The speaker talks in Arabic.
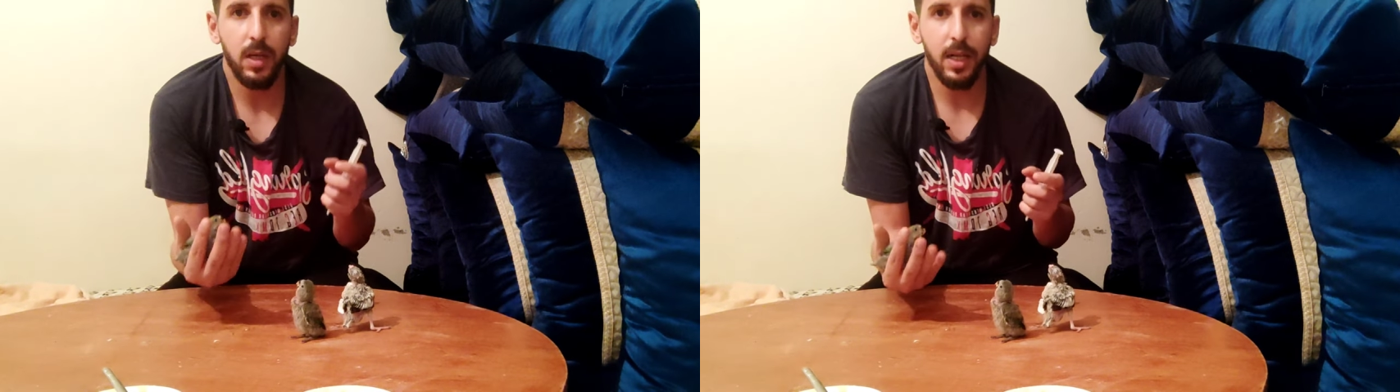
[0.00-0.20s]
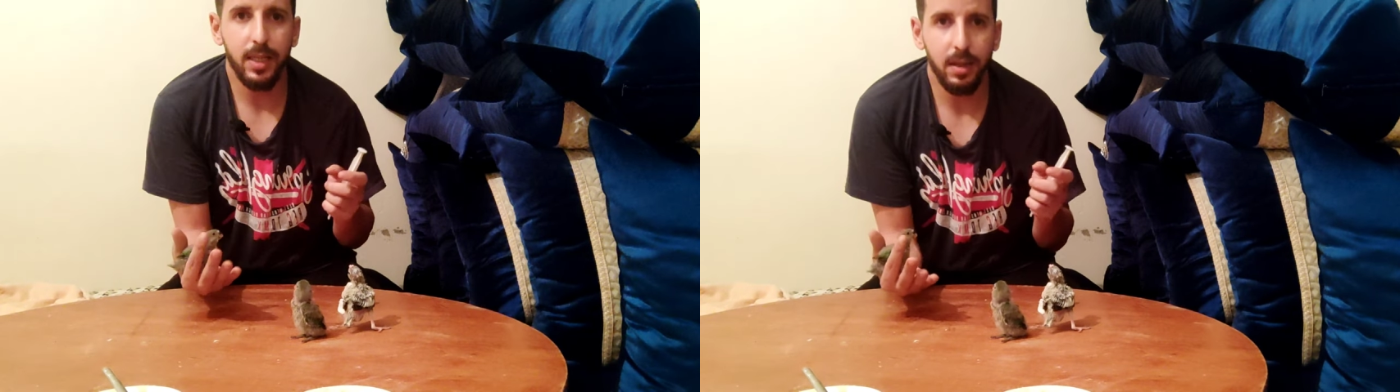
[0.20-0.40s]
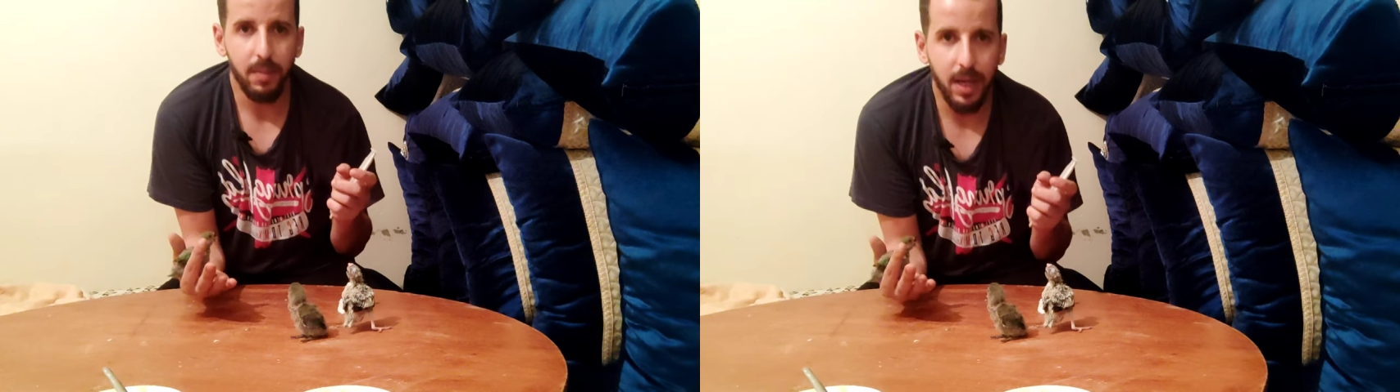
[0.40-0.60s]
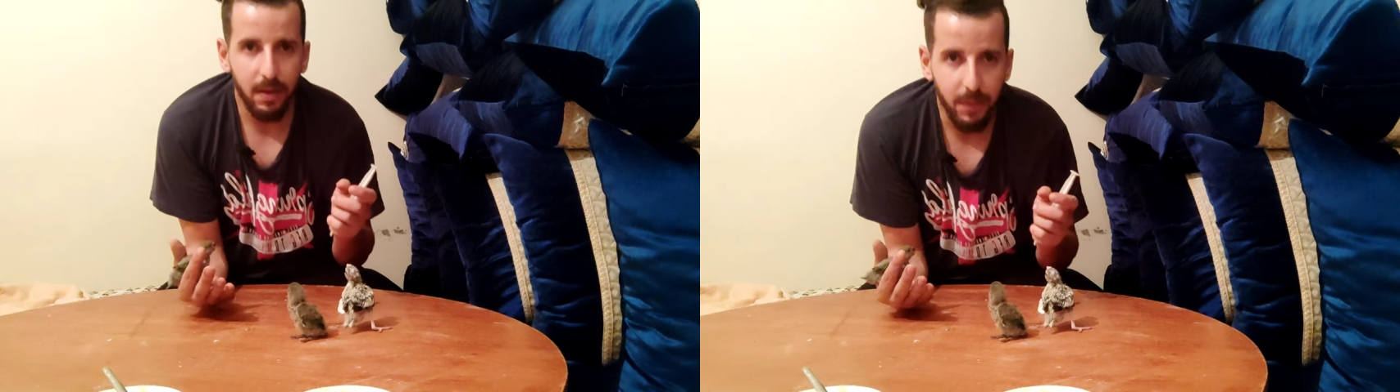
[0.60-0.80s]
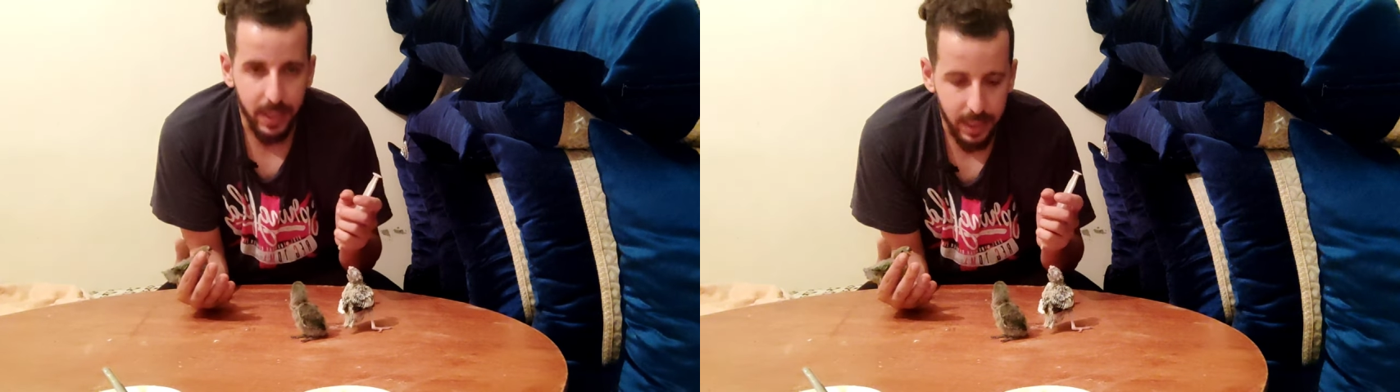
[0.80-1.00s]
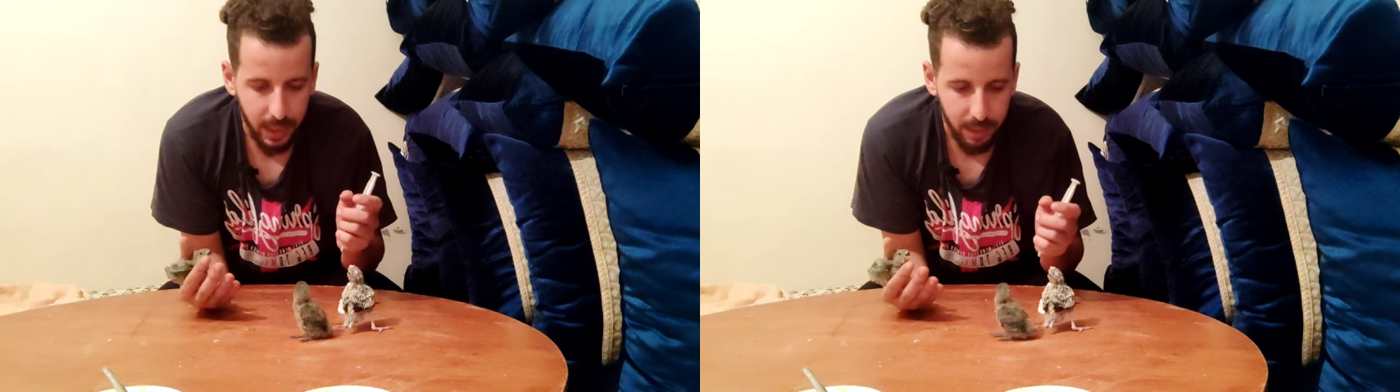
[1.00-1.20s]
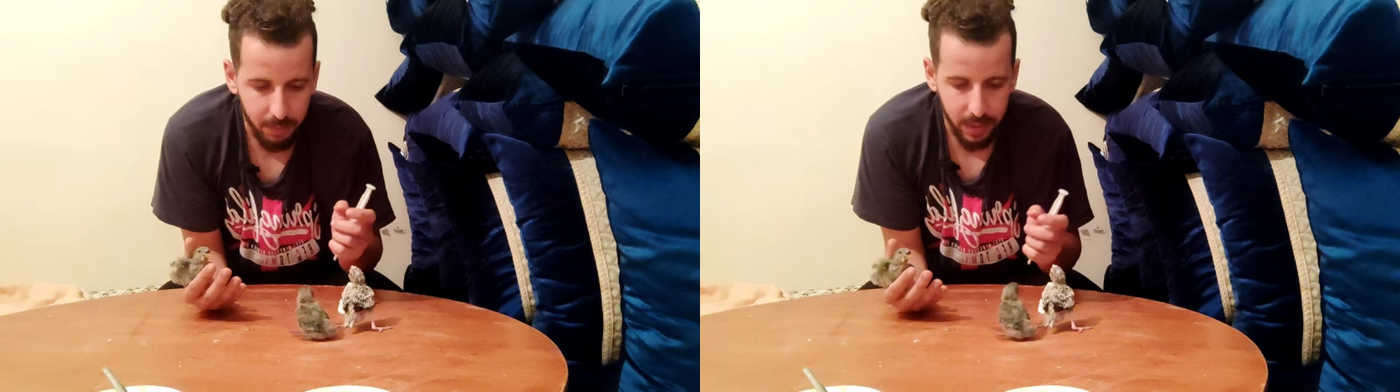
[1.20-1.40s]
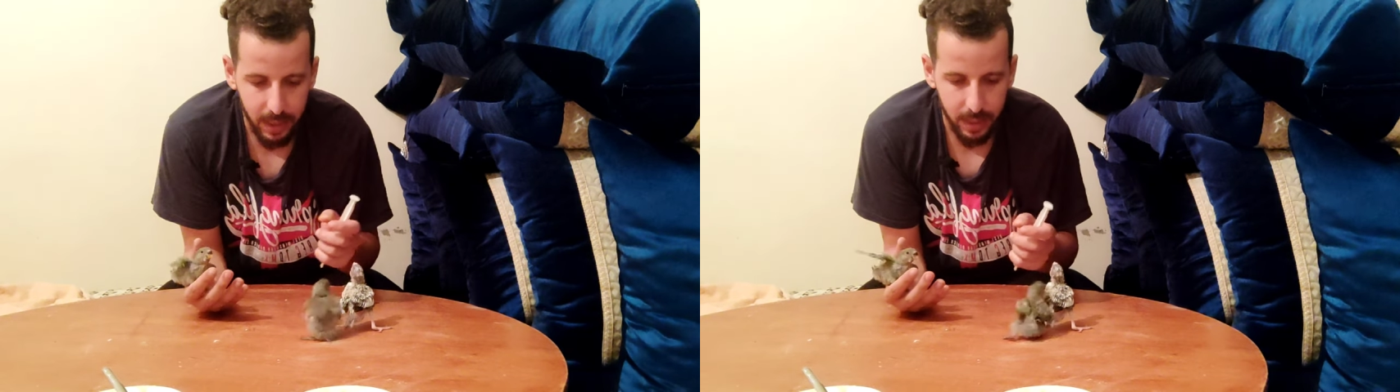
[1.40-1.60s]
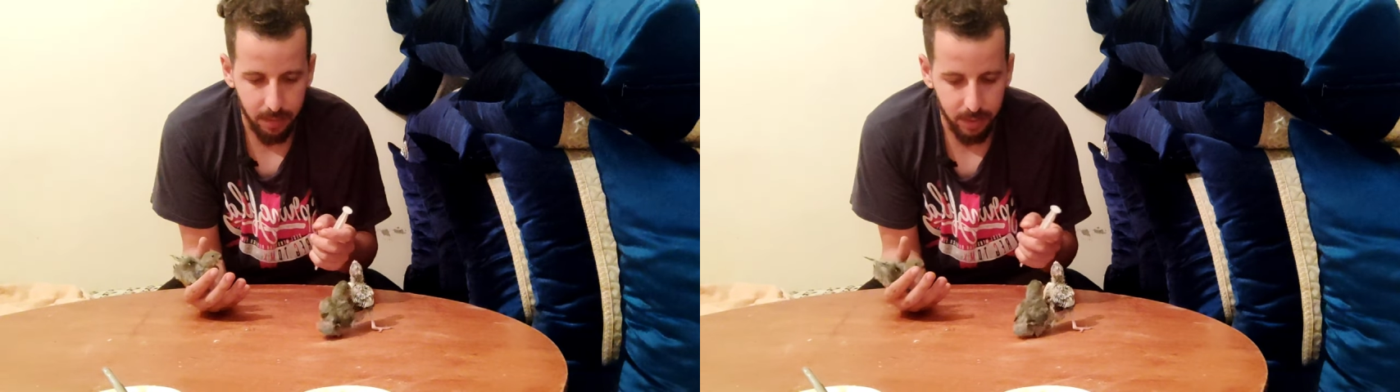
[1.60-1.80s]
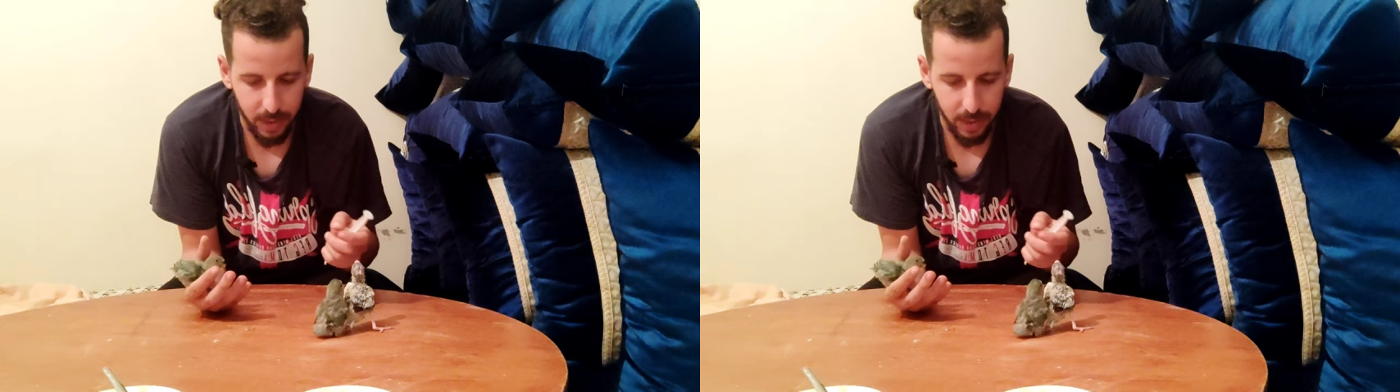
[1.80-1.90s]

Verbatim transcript: راه زعما راه الفريخ راه ما كيهضمش